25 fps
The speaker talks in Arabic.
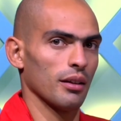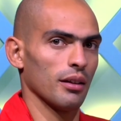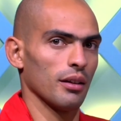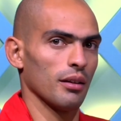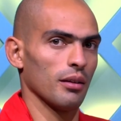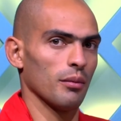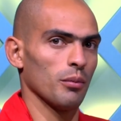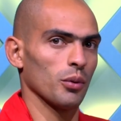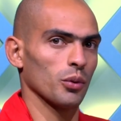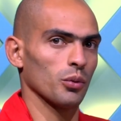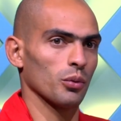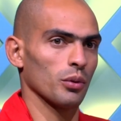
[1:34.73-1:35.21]

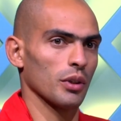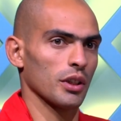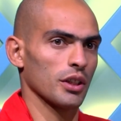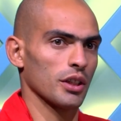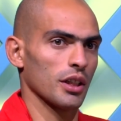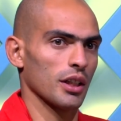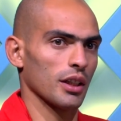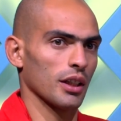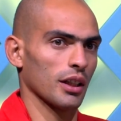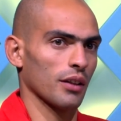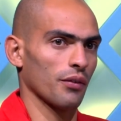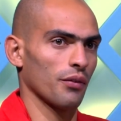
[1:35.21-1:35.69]
البطوله
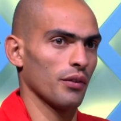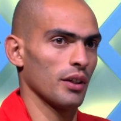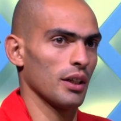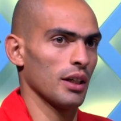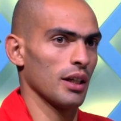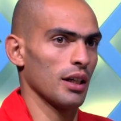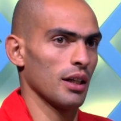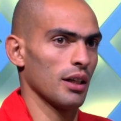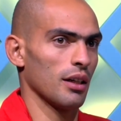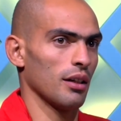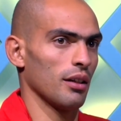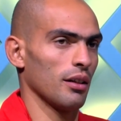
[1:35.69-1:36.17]
شارك
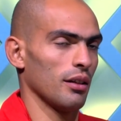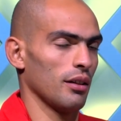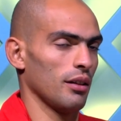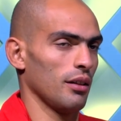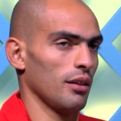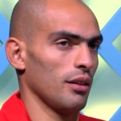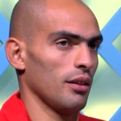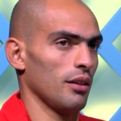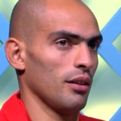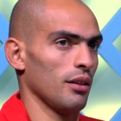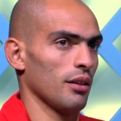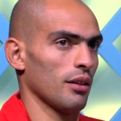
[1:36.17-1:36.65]
فيها
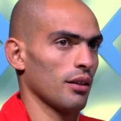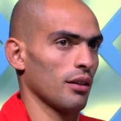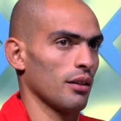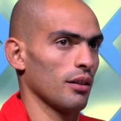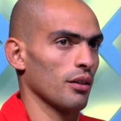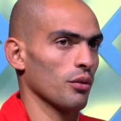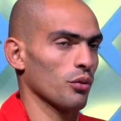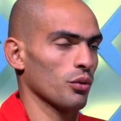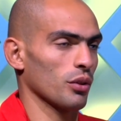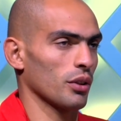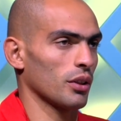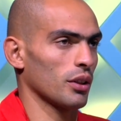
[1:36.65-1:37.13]

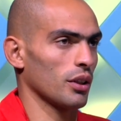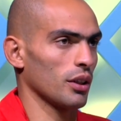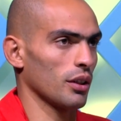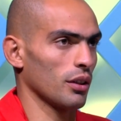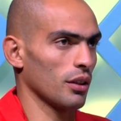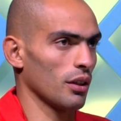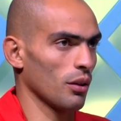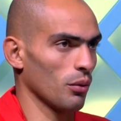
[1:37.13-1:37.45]
62 آه،